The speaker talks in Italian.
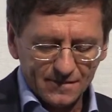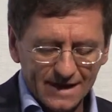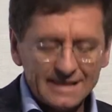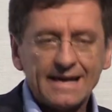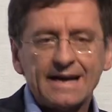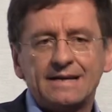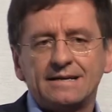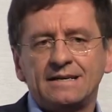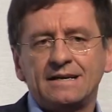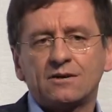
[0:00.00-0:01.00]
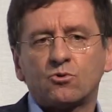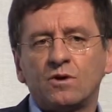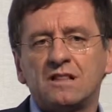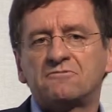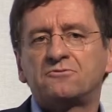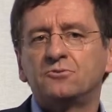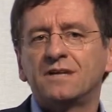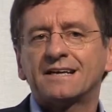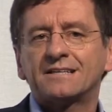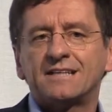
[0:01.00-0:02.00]
ed è eh, quella
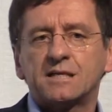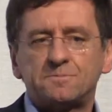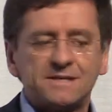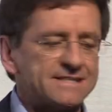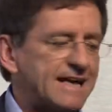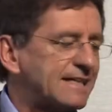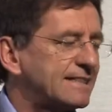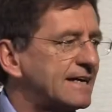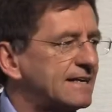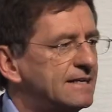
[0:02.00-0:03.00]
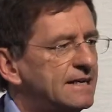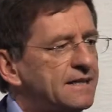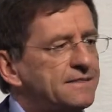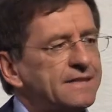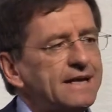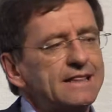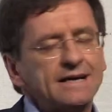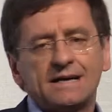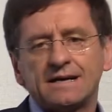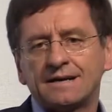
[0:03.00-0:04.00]
fune che si è spezzata
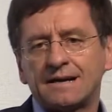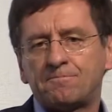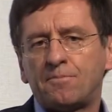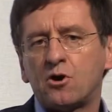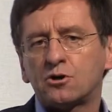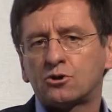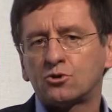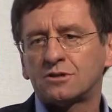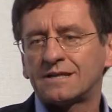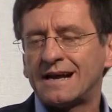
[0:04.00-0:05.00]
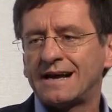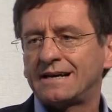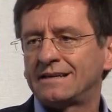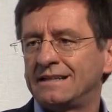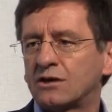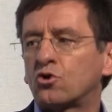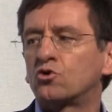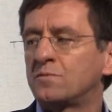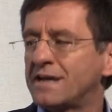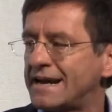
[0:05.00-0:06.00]
nel rapporto tra
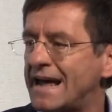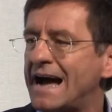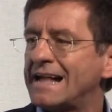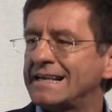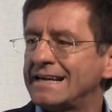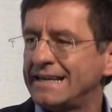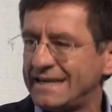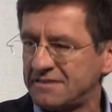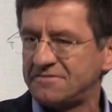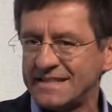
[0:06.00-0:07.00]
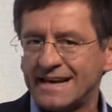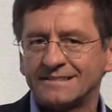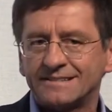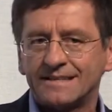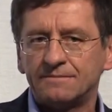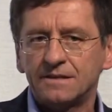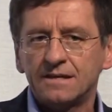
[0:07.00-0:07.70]
l'economia reale e la finanza.